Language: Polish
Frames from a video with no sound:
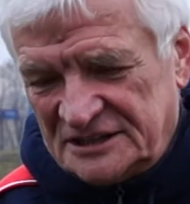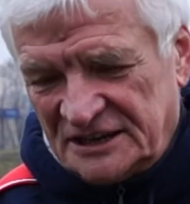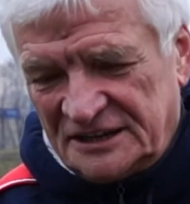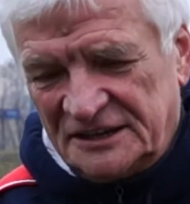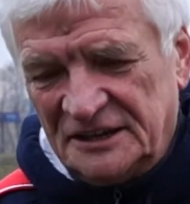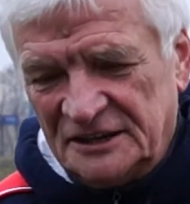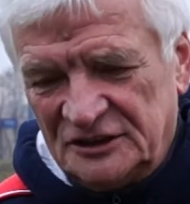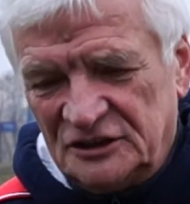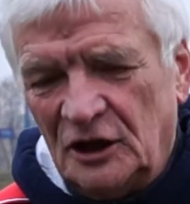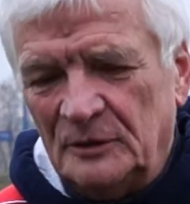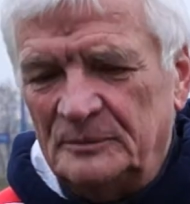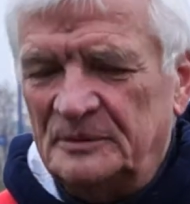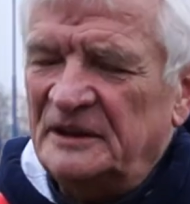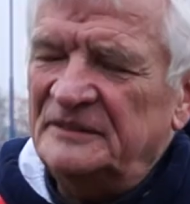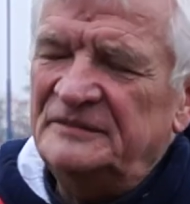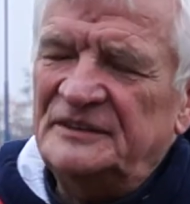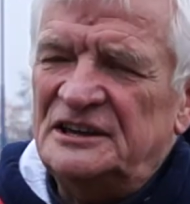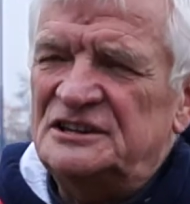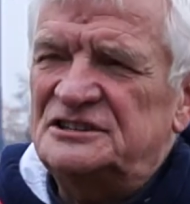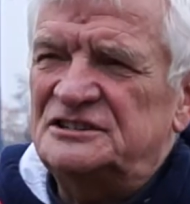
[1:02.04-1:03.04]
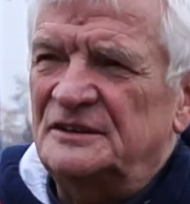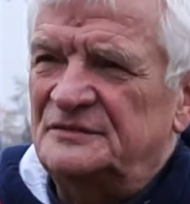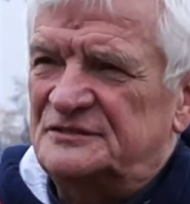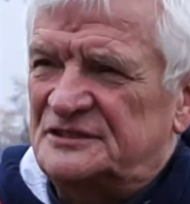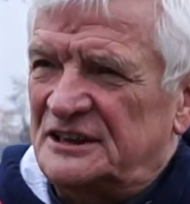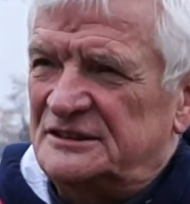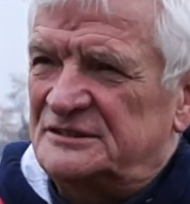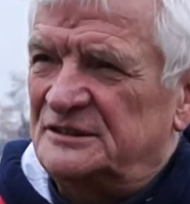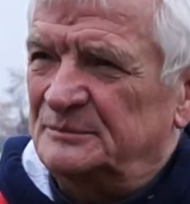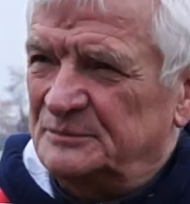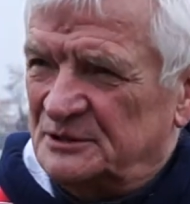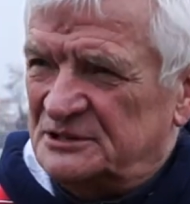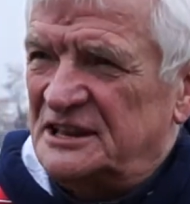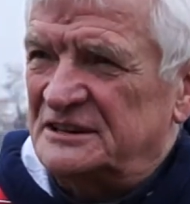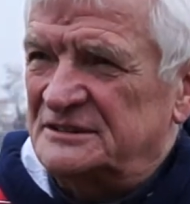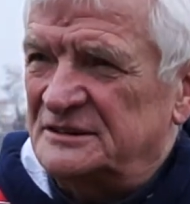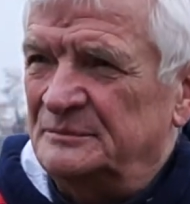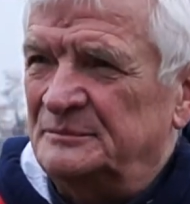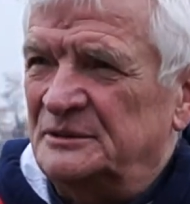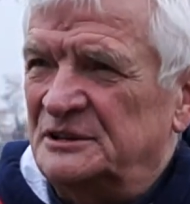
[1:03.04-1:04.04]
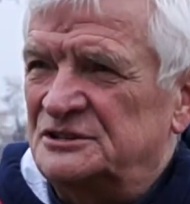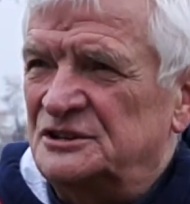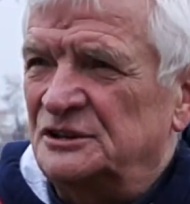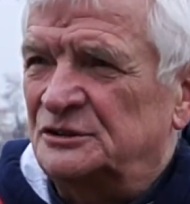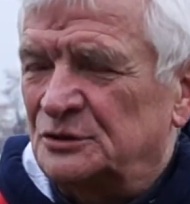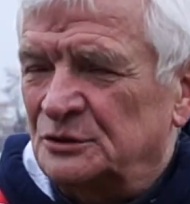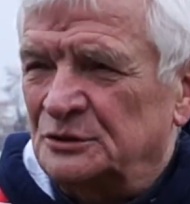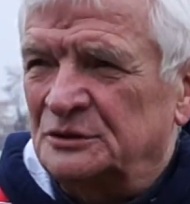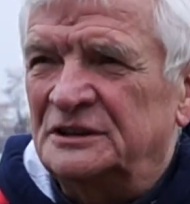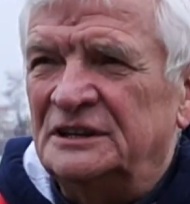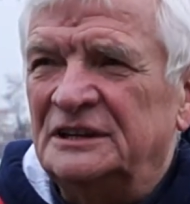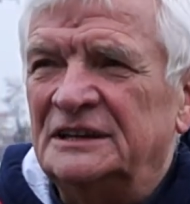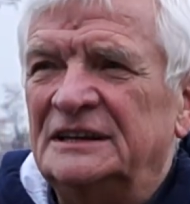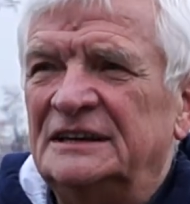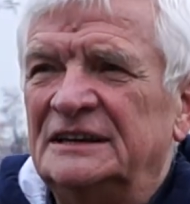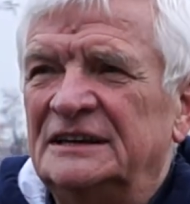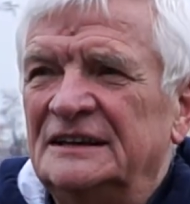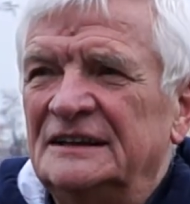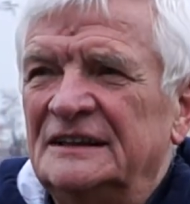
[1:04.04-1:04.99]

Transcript: takie dobre wejście w sezon, bo sezon będzie trudny,